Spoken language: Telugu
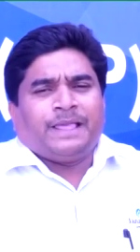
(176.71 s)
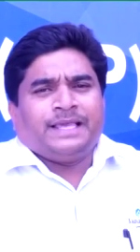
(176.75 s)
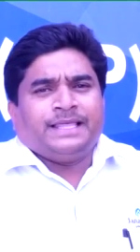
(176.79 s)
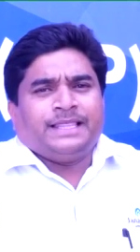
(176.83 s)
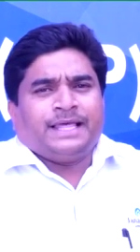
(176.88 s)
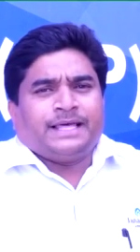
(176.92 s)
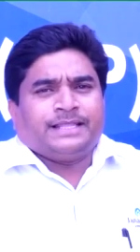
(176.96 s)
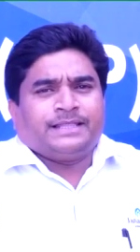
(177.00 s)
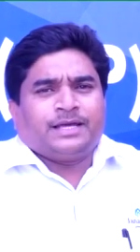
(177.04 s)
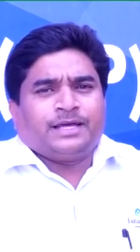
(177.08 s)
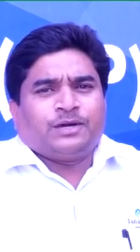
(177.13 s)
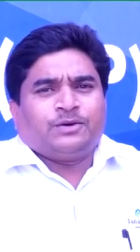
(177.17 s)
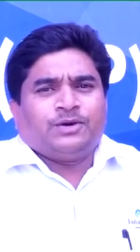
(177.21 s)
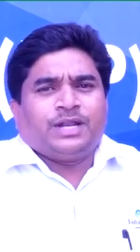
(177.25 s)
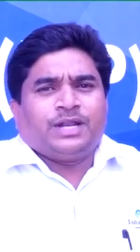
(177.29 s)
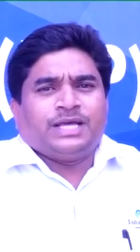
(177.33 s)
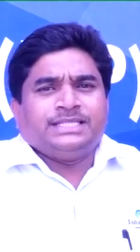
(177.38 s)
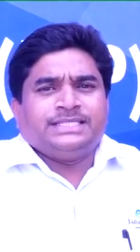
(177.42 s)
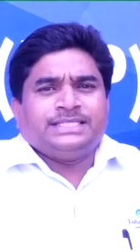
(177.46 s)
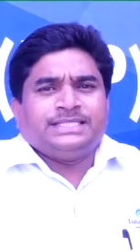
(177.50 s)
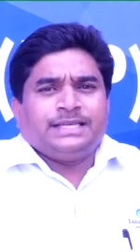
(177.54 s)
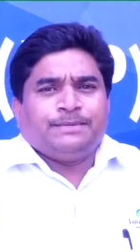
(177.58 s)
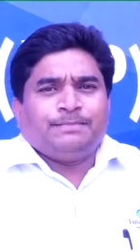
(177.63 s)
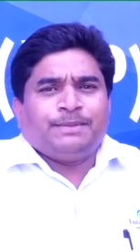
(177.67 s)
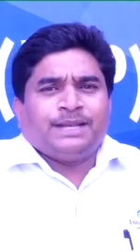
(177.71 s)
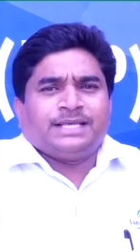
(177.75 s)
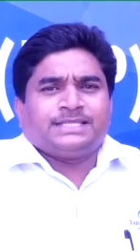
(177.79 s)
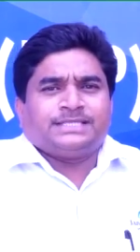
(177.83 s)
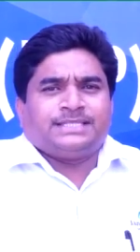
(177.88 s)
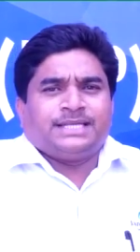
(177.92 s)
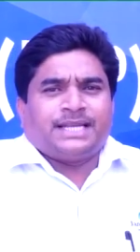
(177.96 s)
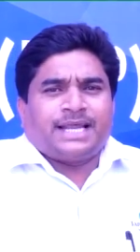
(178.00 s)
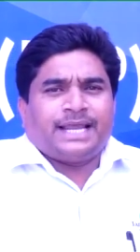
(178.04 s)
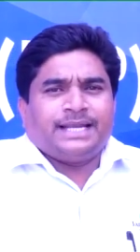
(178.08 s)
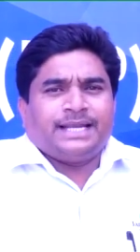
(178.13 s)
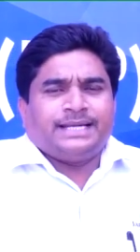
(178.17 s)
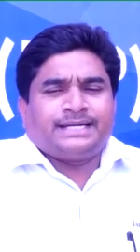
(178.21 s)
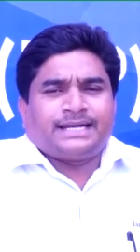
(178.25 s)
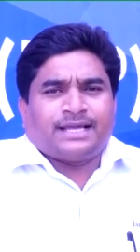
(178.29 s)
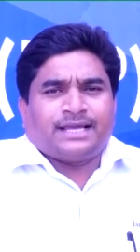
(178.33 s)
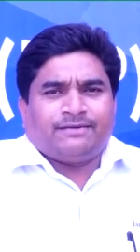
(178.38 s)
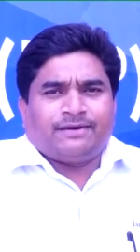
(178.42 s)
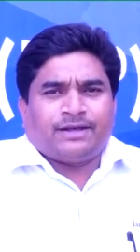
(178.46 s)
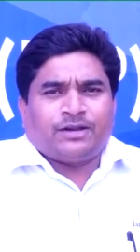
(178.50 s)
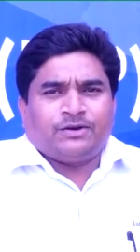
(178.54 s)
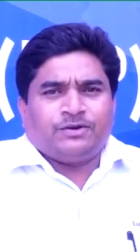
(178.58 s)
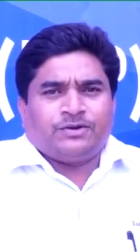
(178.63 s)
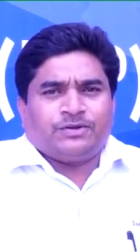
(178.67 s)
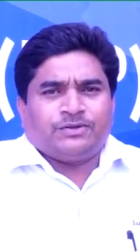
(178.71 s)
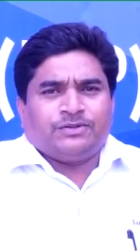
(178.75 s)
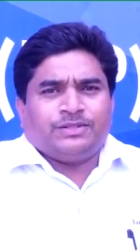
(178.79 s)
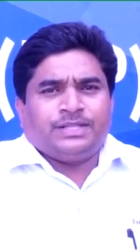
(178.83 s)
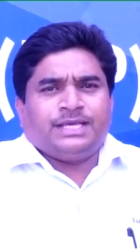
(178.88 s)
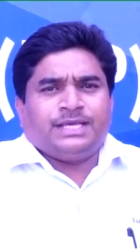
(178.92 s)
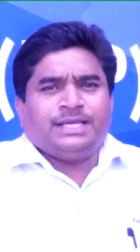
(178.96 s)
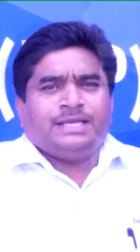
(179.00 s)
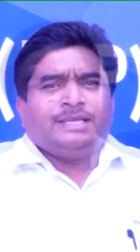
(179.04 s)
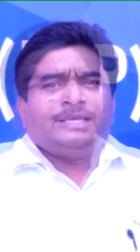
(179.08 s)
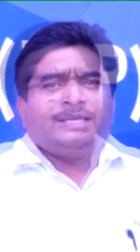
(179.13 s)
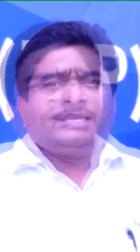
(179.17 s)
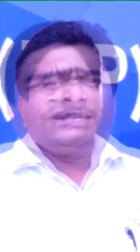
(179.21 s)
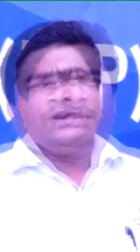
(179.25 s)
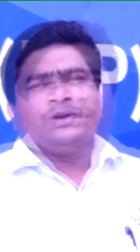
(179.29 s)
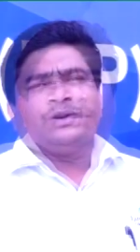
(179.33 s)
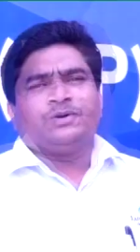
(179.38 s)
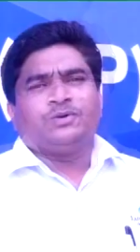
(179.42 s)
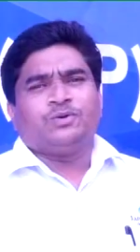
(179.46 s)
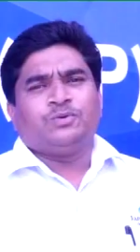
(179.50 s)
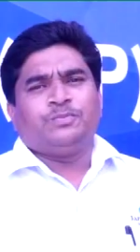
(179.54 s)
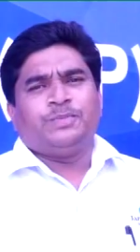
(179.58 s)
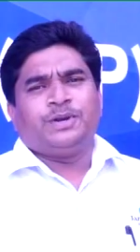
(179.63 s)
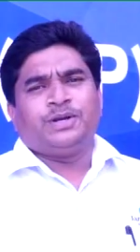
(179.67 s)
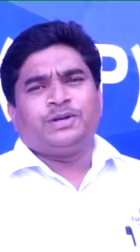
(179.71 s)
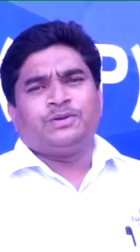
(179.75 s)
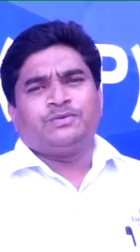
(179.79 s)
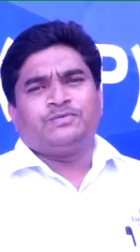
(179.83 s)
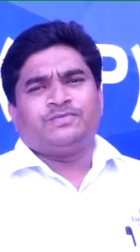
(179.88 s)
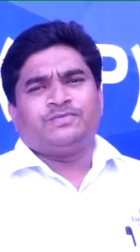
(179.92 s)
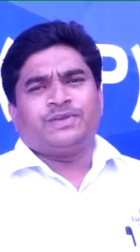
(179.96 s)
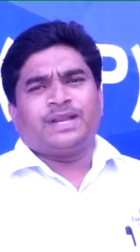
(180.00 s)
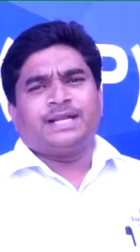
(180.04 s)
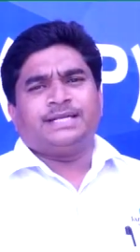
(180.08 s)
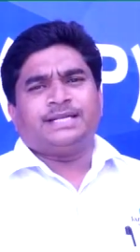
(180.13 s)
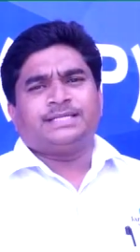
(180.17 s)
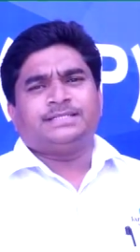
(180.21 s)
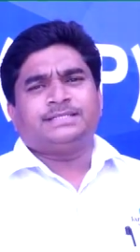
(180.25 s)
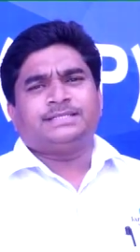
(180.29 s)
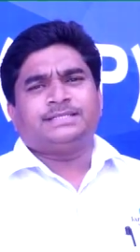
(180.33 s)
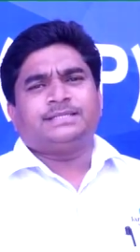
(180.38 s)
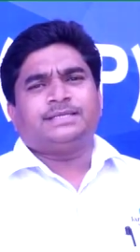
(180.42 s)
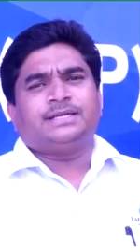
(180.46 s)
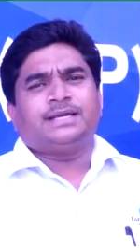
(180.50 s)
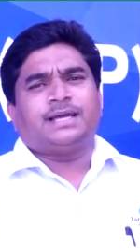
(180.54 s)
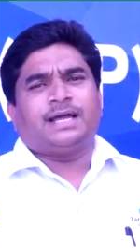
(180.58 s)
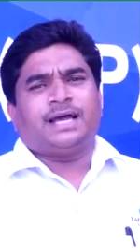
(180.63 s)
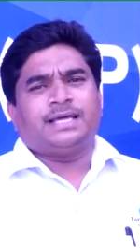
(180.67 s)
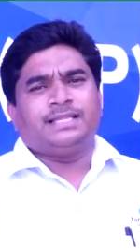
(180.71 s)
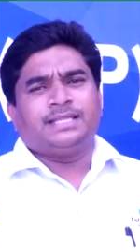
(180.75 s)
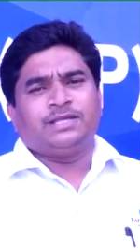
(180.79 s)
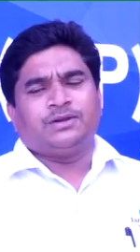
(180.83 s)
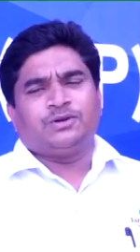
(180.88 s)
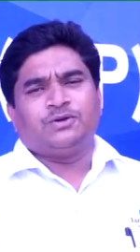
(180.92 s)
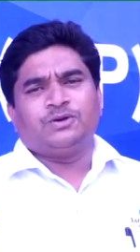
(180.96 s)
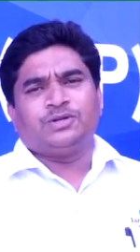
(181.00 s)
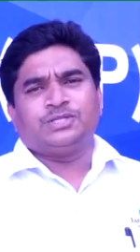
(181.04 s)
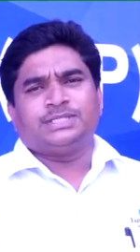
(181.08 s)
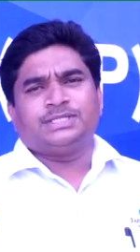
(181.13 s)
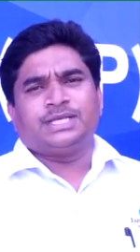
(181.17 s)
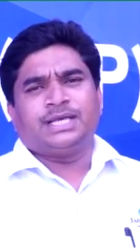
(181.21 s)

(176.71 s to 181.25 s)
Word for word: ఇదంతా కూడా జీ ప్లస్ నైన్ టవర్ ఉంటుంది టూ బెడ్రూమ్ ఫ్లాట్స్ అది రెండు